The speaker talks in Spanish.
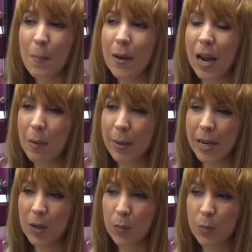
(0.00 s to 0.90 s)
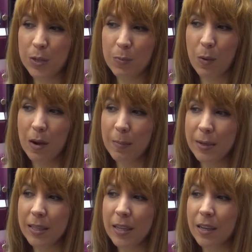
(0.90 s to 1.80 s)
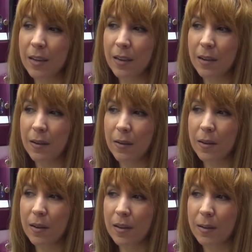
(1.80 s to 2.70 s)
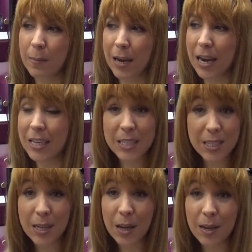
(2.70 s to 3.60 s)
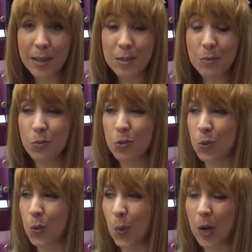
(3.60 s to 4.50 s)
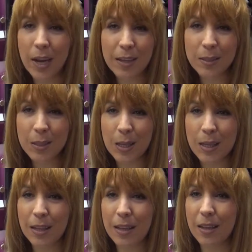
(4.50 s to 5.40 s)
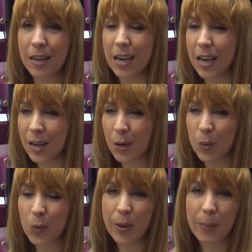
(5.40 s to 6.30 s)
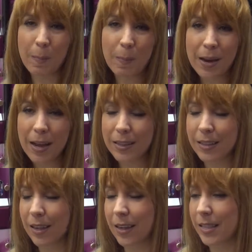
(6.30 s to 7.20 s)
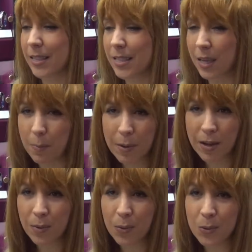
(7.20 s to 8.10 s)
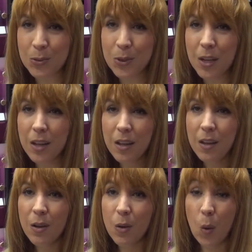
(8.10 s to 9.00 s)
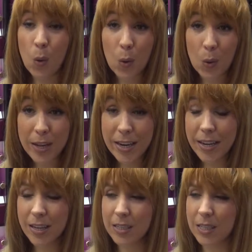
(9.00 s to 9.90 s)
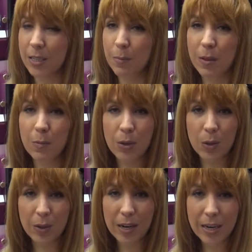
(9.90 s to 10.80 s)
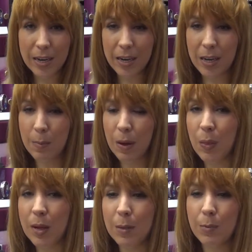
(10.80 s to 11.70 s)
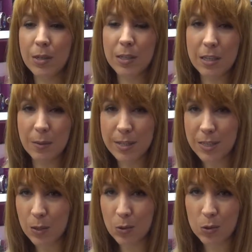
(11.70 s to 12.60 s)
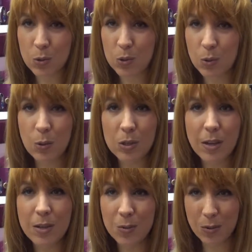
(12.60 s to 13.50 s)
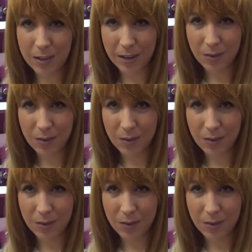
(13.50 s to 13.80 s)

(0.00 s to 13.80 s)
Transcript: Para el verano, pues probablemente eh, para las chicas mucho colgante, largo, en plata, enchapados, con colorines, que siempre da un poquito de alegría, que parece que te pones ese vestido soso y no sabes con qué